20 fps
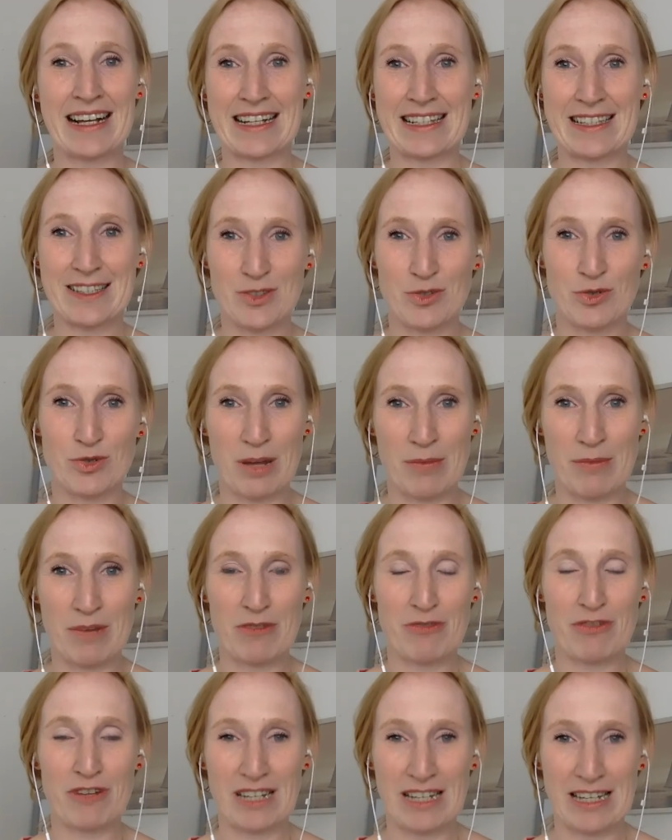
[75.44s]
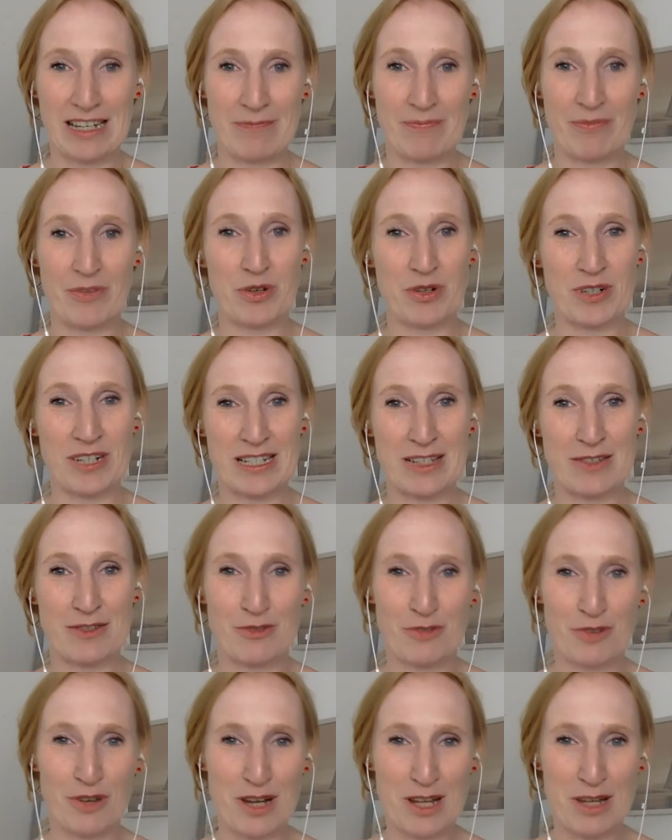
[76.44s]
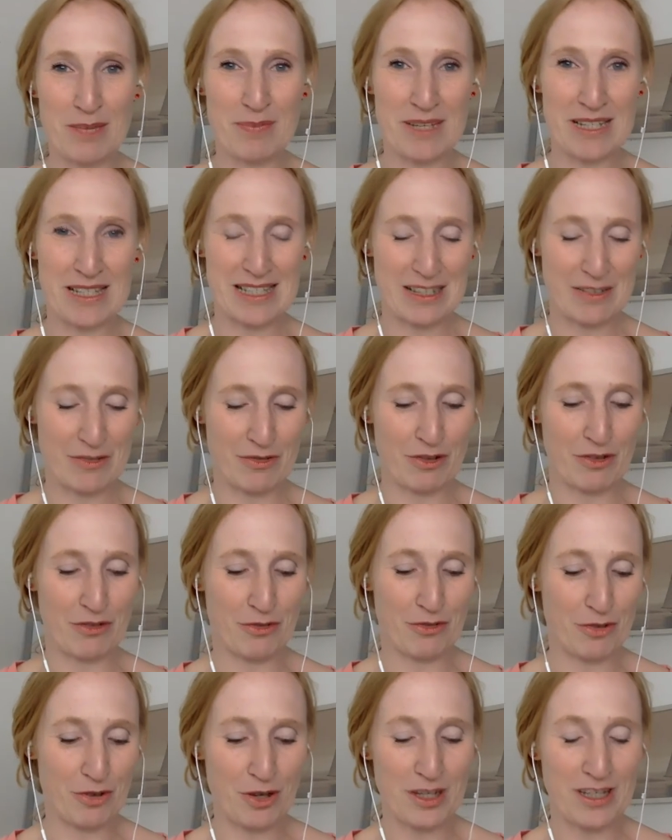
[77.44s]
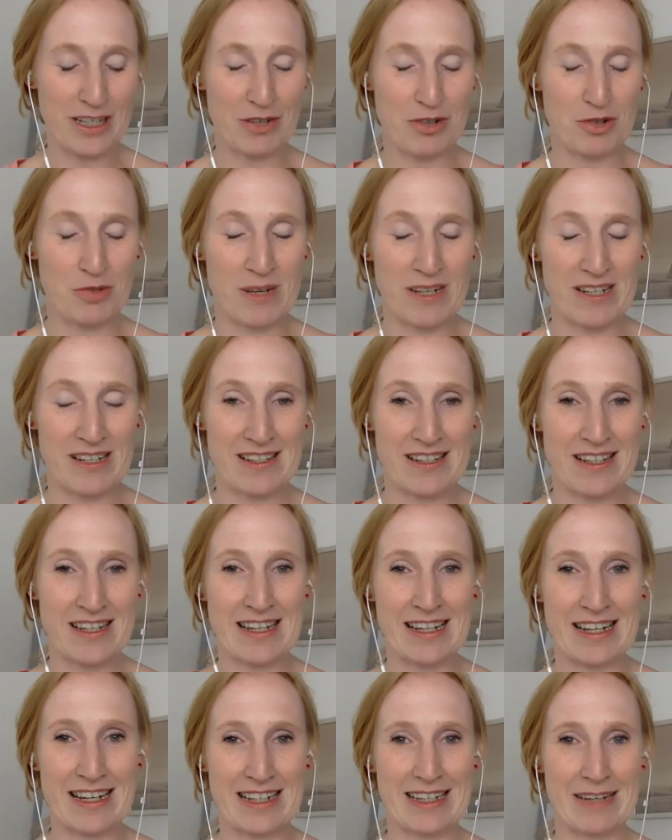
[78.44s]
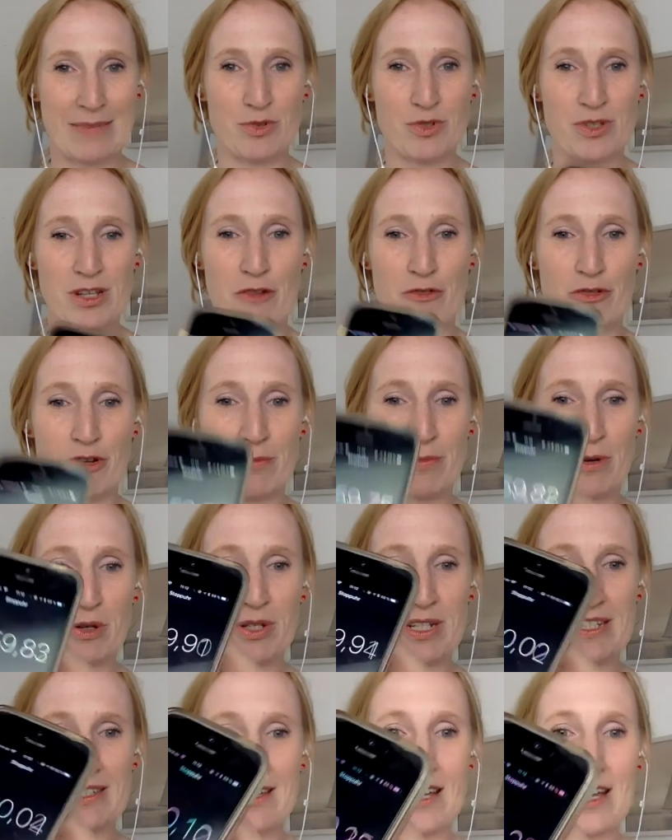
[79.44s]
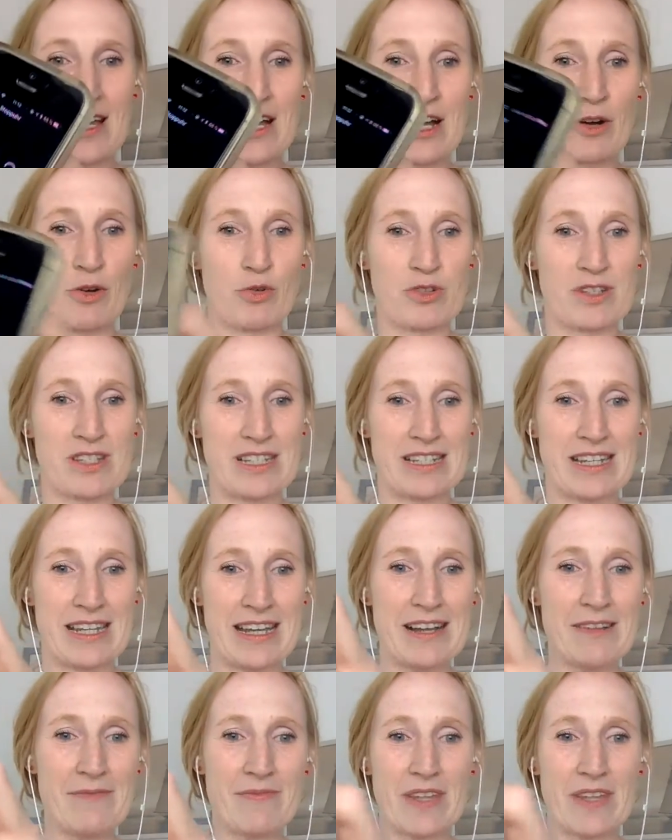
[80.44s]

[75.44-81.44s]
kannst du damit verdienen. Und das völlig passiv und völlig automatisiert, nachdem du es aufgebaut hast. Und seht her,